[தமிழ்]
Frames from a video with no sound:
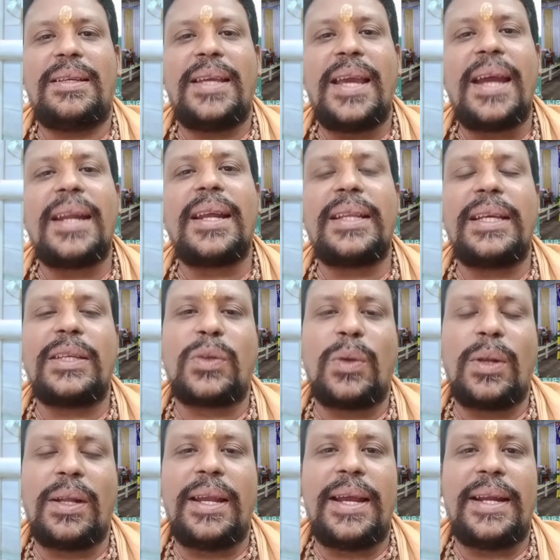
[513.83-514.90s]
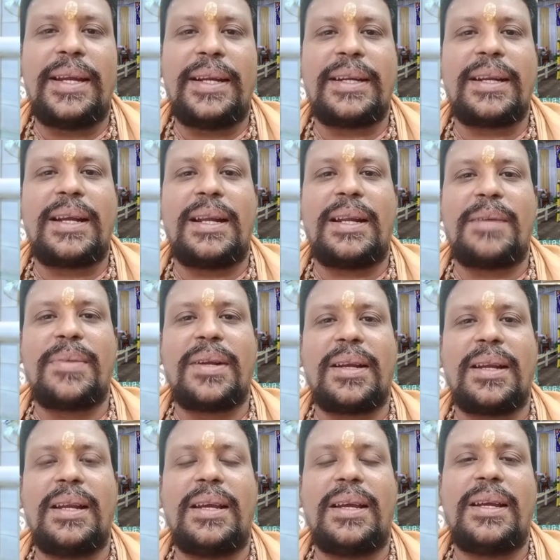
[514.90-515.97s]
ஏன் அதை சொல்கிறேன் என்றால்
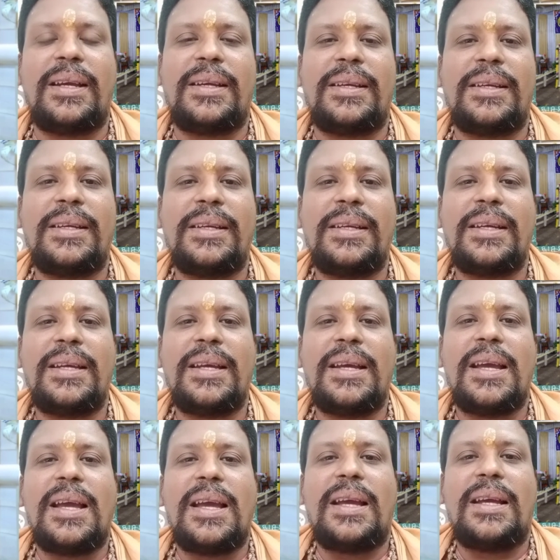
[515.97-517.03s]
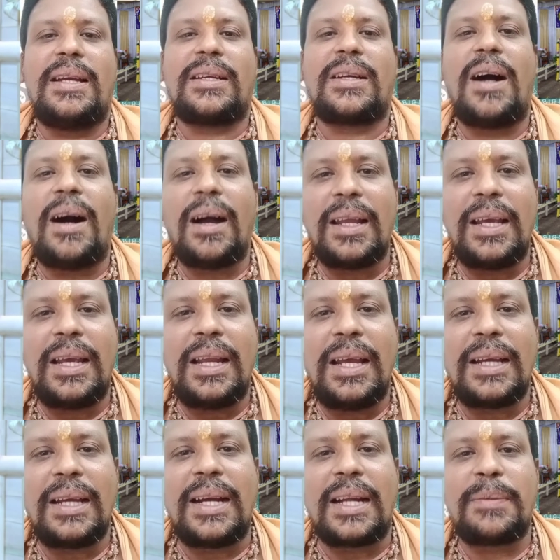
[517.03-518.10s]
நண்பர்களே காலையிலே
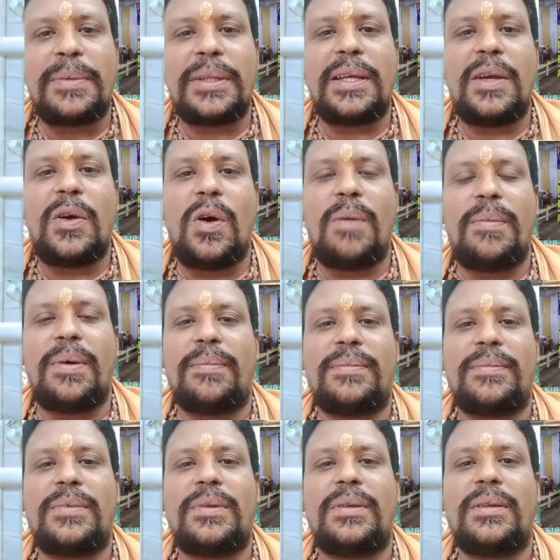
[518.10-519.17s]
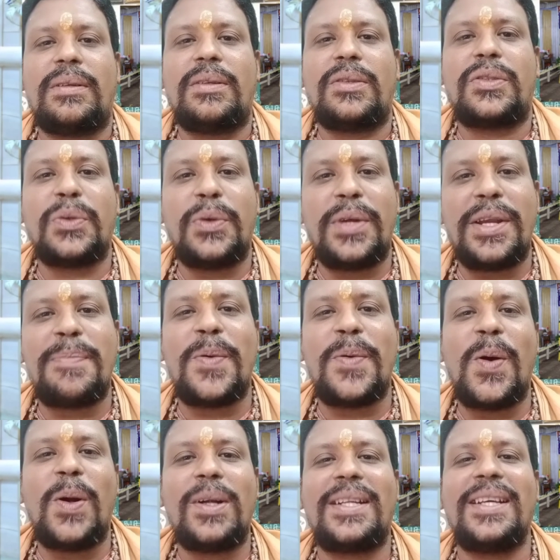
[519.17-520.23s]
கணபதி ஹோமம் சுழி
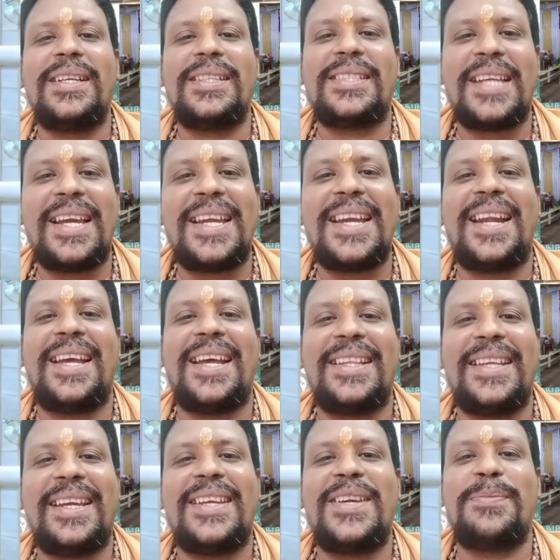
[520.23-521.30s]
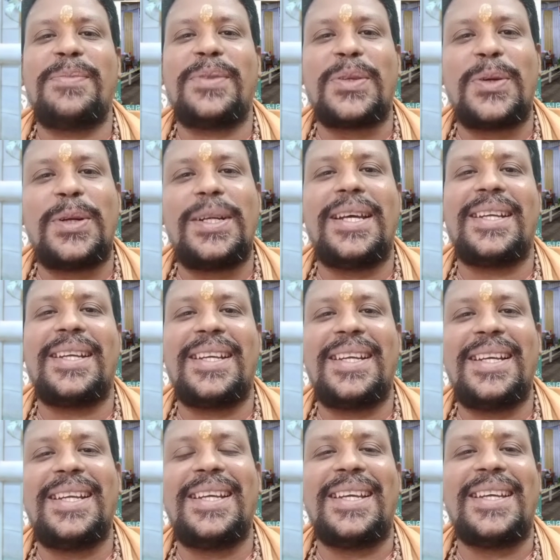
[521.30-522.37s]
போட்டு செயல் எதையும்
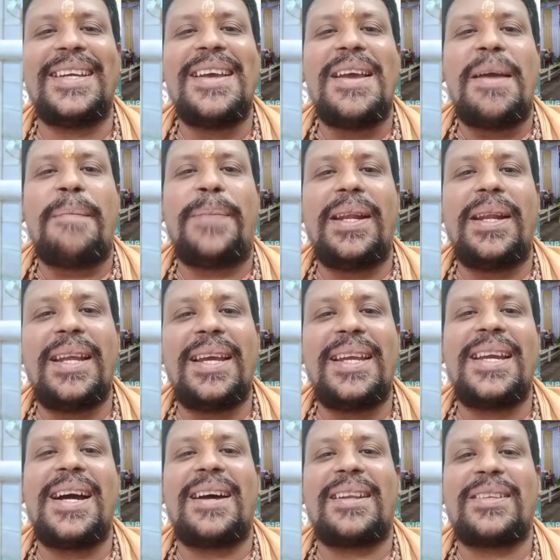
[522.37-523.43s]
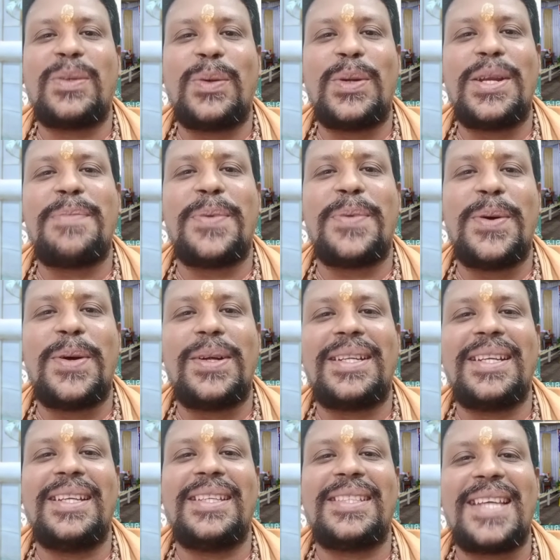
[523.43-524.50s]
தொடங்கு பிள்ளையார் சுழி
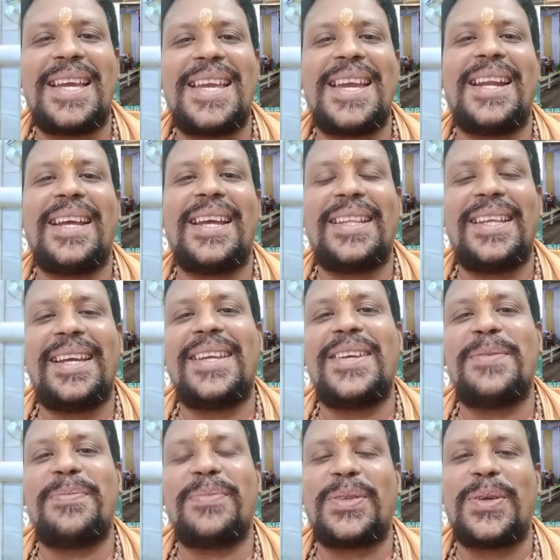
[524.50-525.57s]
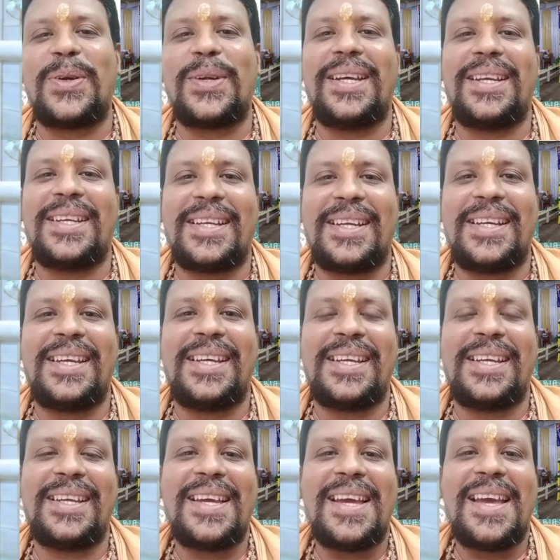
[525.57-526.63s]
போட்டு செயல் எதையும் தொடங்கு
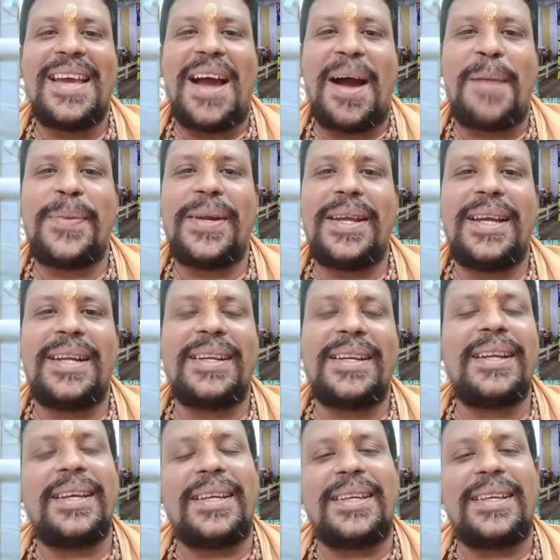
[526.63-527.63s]
அப்படி என்று